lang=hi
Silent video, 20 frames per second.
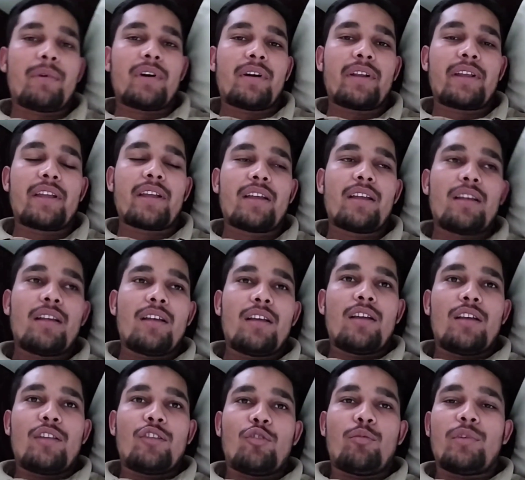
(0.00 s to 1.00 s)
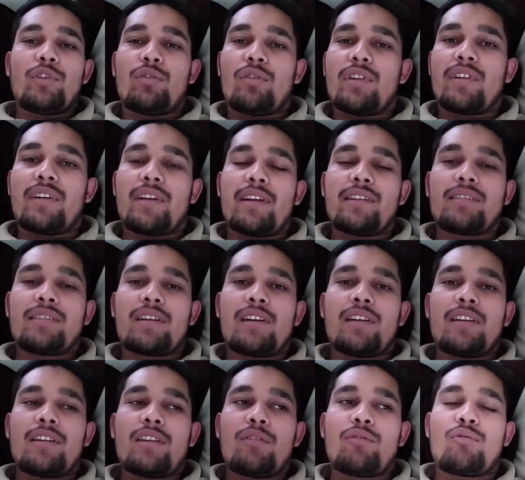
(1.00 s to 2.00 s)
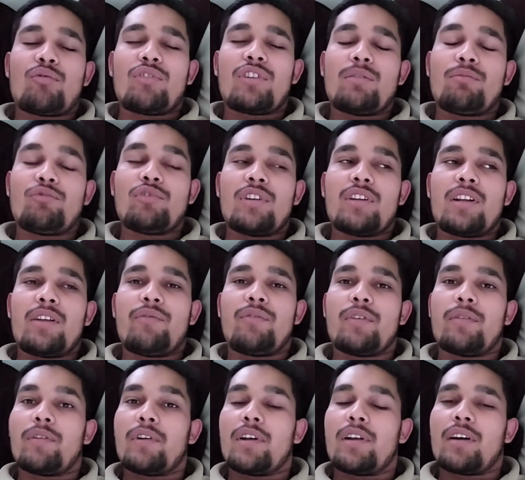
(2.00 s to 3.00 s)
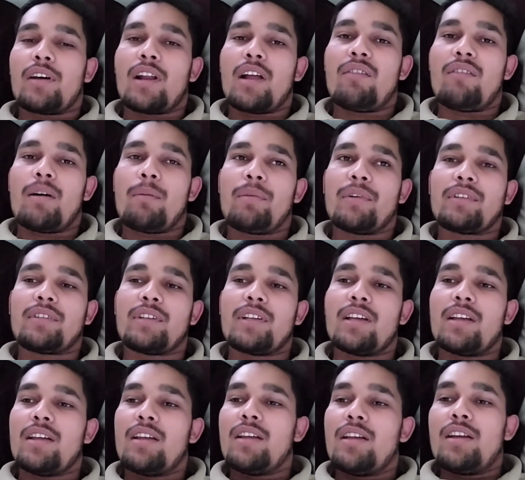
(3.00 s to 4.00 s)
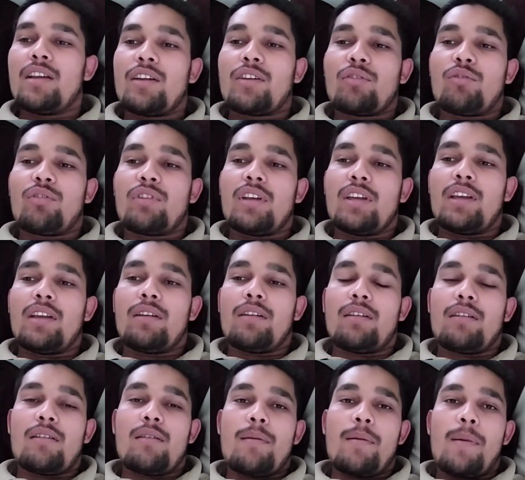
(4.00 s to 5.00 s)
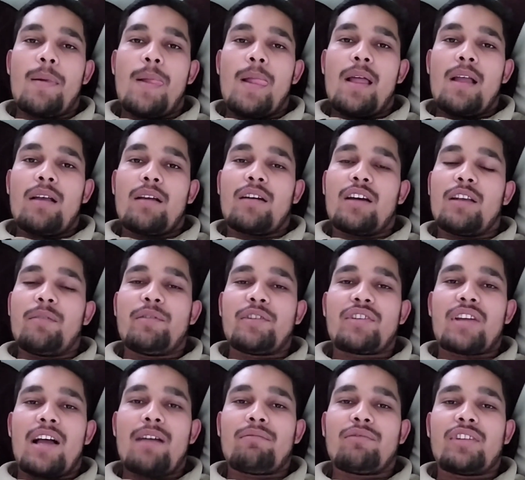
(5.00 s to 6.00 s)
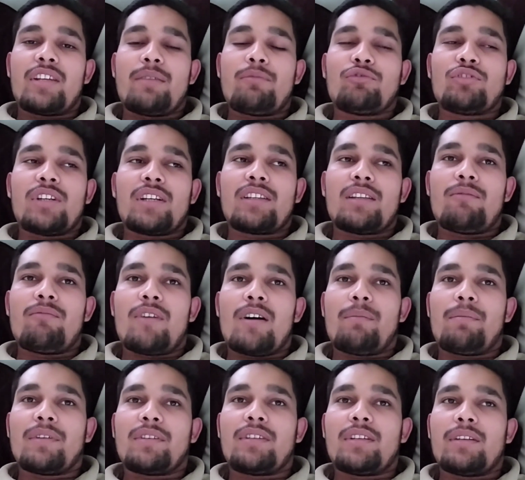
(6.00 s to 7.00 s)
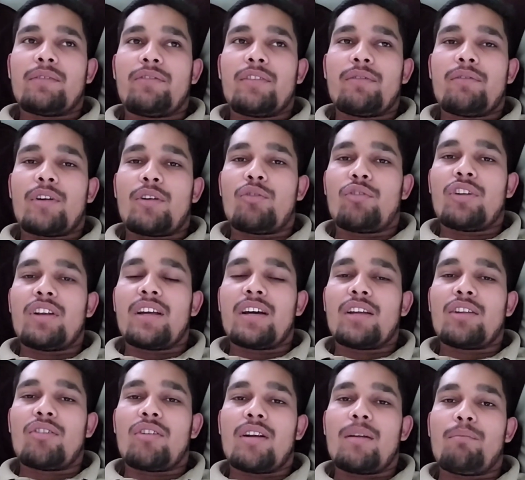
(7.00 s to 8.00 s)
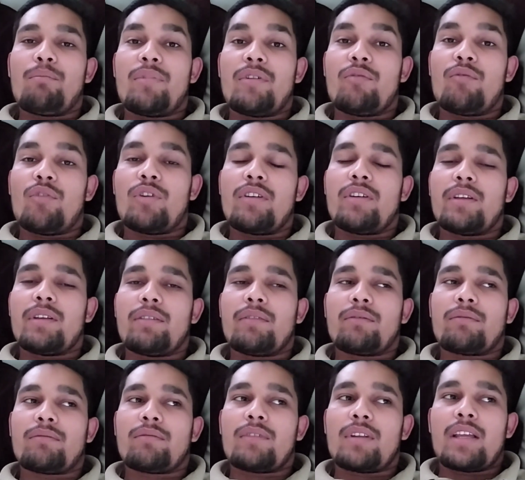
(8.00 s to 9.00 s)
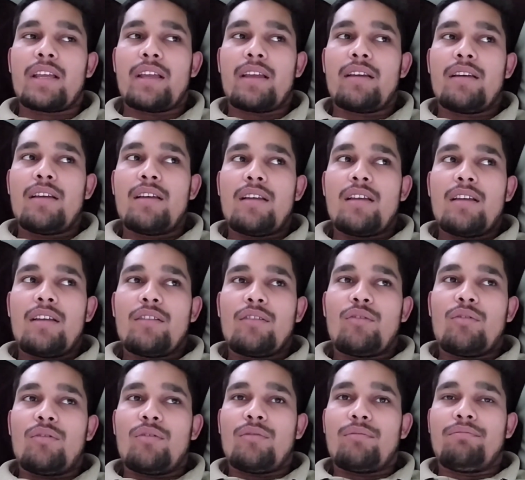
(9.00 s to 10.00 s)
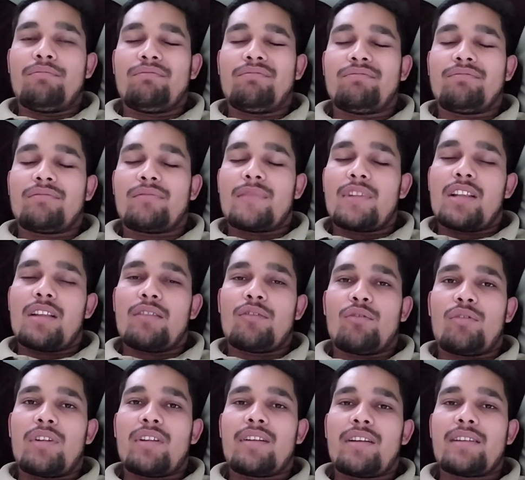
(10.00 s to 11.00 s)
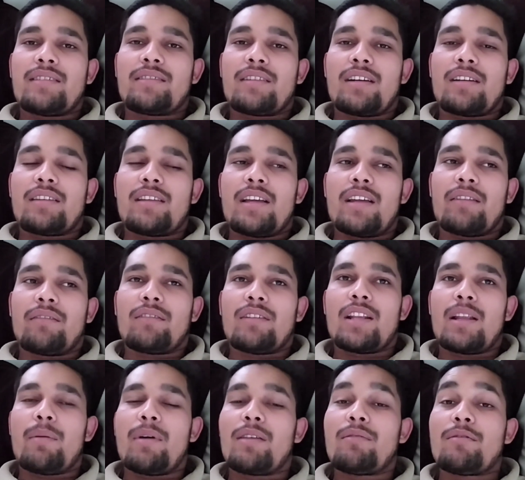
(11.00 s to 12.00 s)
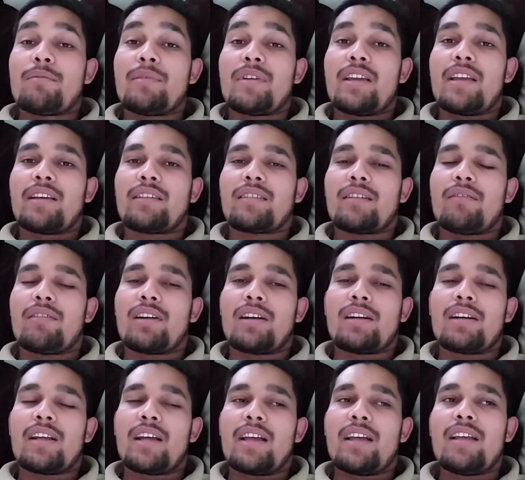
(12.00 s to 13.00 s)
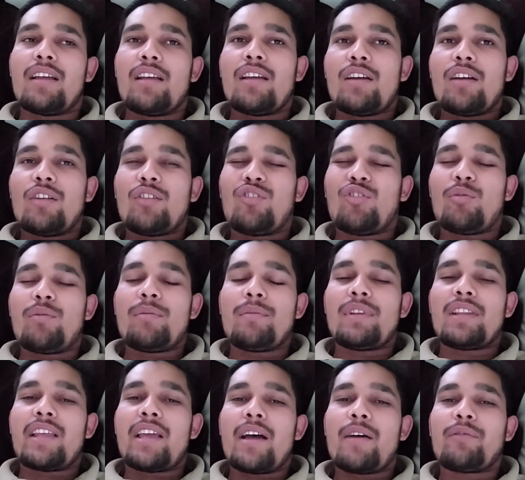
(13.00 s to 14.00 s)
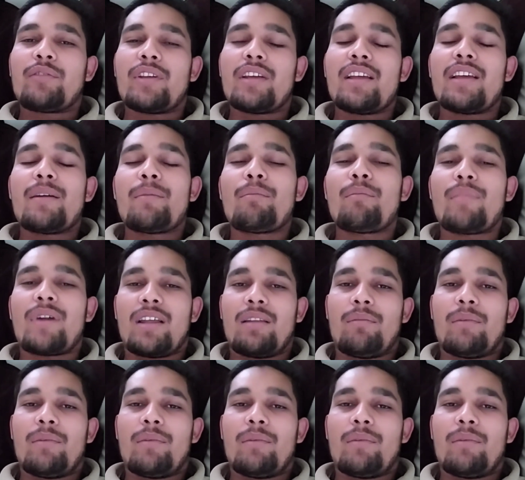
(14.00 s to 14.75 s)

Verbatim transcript: पढ़ रही हैं तो मैं थोड़ा सा रेस्ट कर लेता हूँ क्योंकि मुझे ना फीवर लग रहा है वापस से क्योंकि कल भी शाम से ही मुझे एकदम वापस से फीवर होने लगा था और अब भी वही है तो थोड़ा सा रेस्ट करते हैं नमाज में भी एक सवा घंटा है तो भी मिलते हैं आपसे बाद